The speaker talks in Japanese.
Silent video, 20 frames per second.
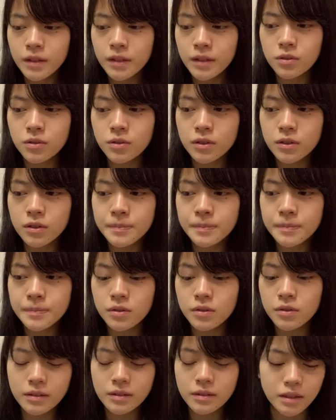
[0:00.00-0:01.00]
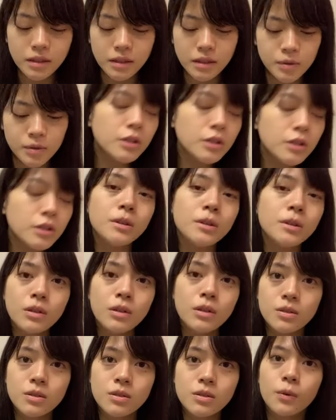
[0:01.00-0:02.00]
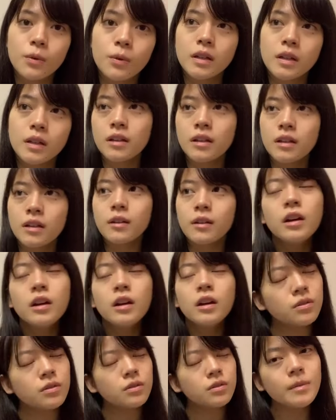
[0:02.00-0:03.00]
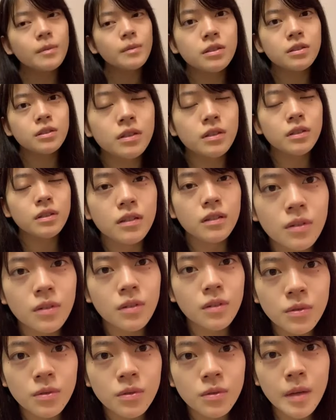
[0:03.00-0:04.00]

美味しいよねエビの天ぷらも美味しいですもんね本当にそう